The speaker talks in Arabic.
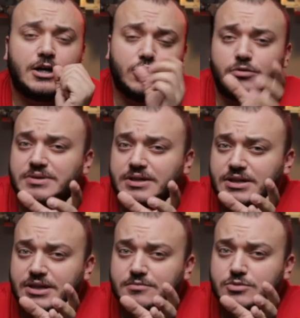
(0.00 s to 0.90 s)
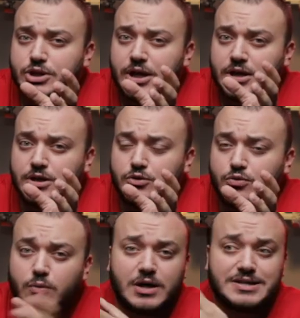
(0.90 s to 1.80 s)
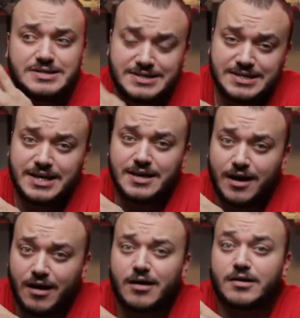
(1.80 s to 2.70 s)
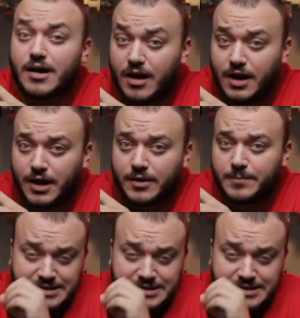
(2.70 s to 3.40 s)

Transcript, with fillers: اليوم بدنا نحكي عن مصطلح اللي هو سي سي ار اي